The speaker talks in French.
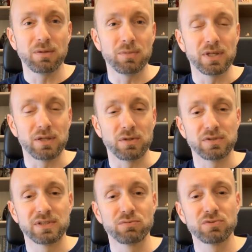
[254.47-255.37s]
mais
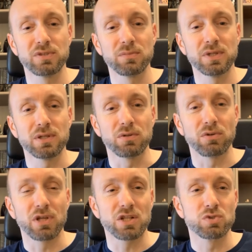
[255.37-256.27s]
si vous aimez
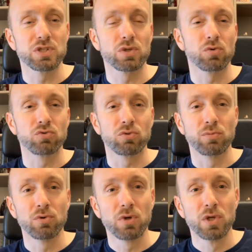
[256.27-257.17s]
Katsushiro
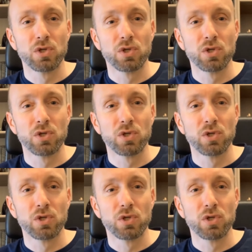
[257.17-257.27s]
Otomo,